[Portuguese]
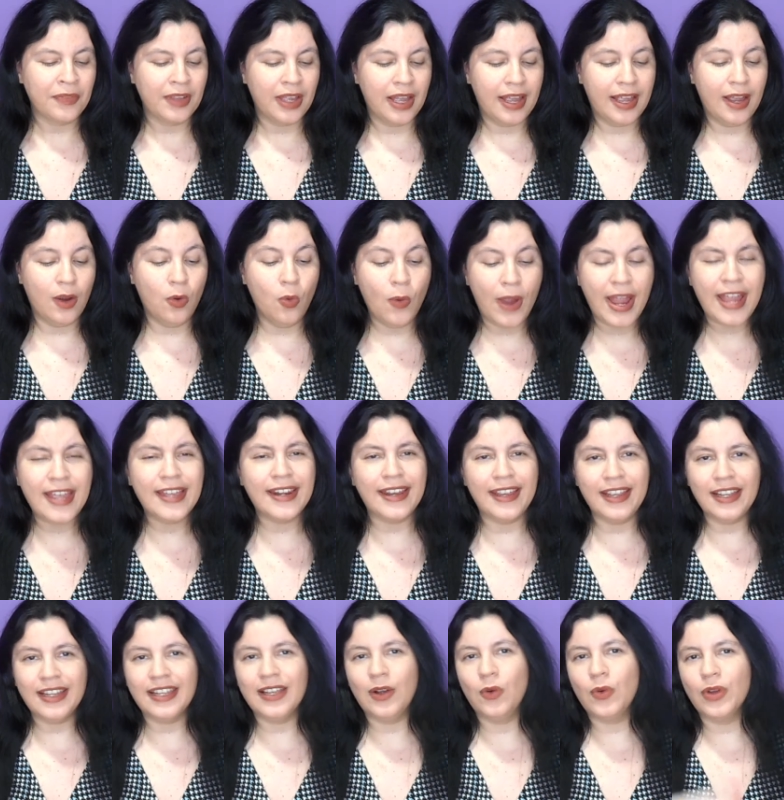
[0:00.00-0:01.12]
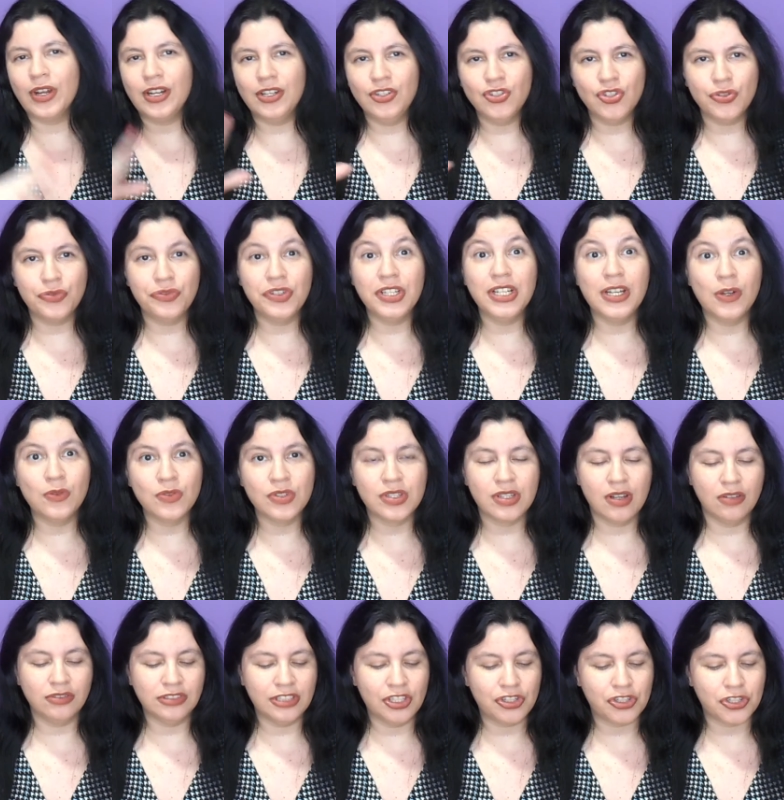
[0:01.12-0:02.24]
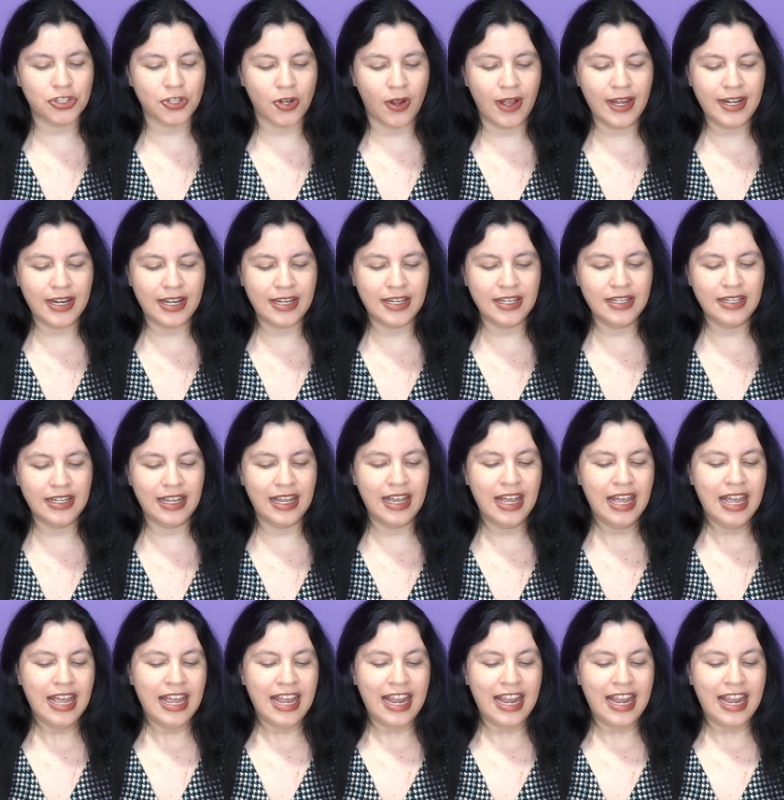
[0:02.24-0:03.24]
É, o Engre, que é o grande vilãozão da história aí, né?